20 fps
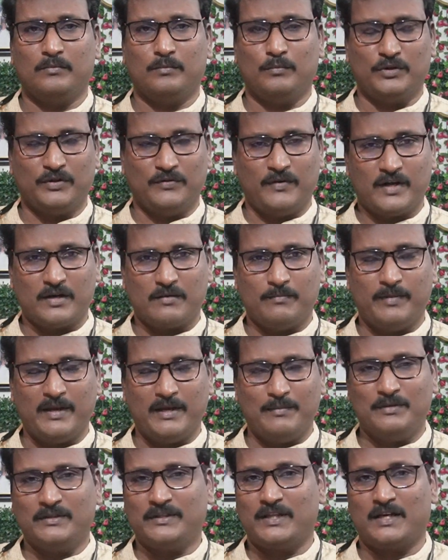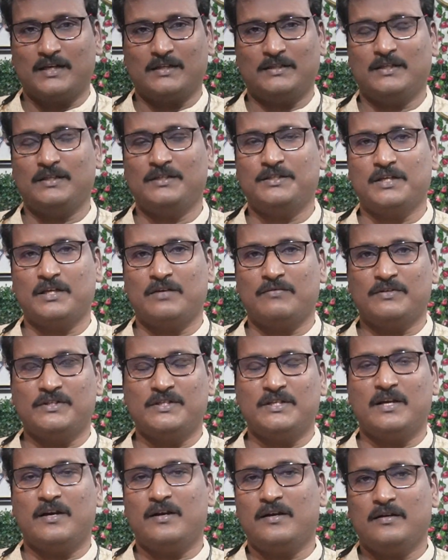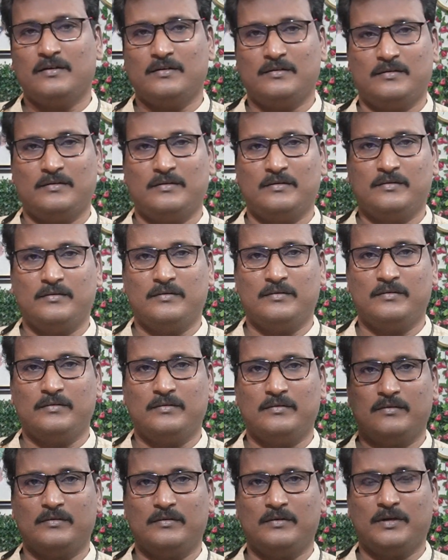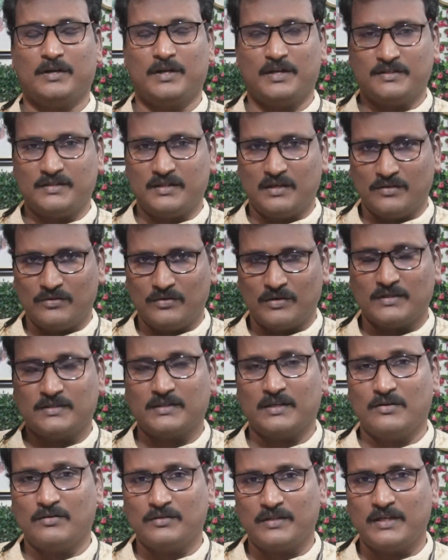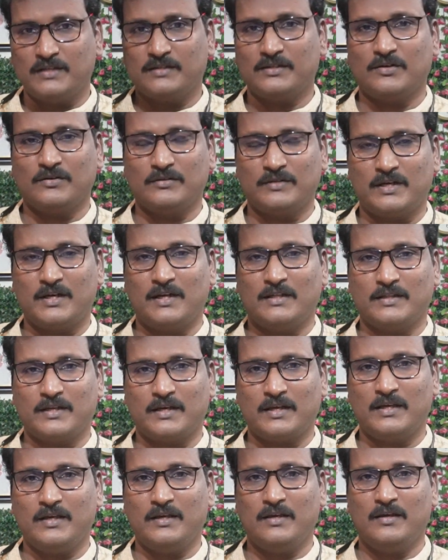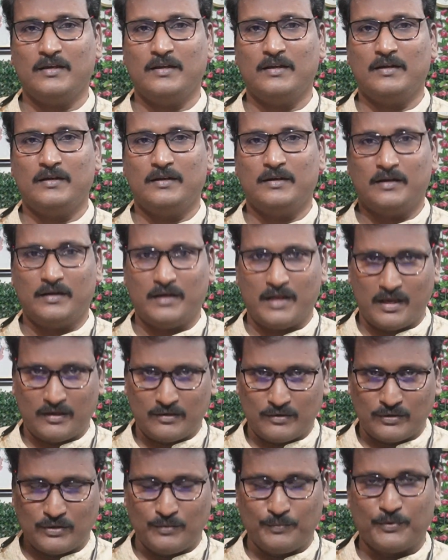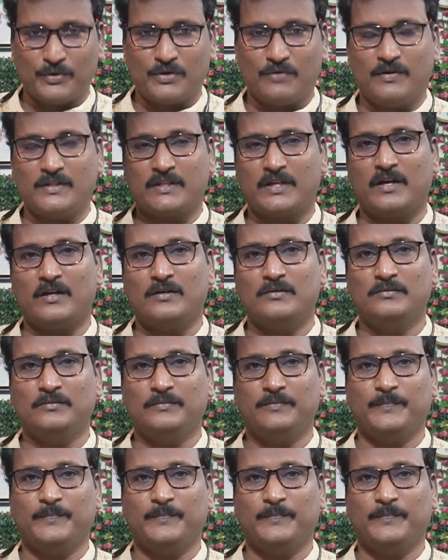బుధవారం బైబిల్ తరగతికి చేరువచ్చిన క్రీస్తునందున్న సహోదరి సహోదరులందరికీ నా హృదయపూర్వక వందనాలు